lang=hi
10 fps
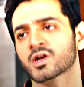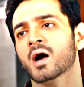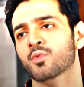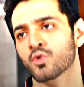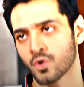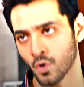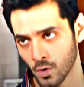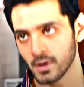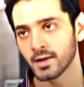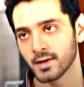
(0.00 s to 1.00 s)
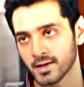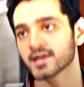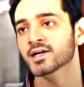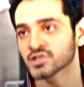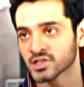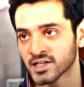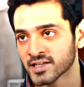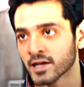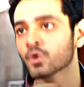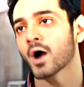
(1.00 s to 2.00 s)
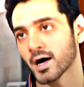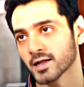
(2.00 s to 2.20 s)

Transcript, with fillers: उतना मुंह खोल जितनी देरी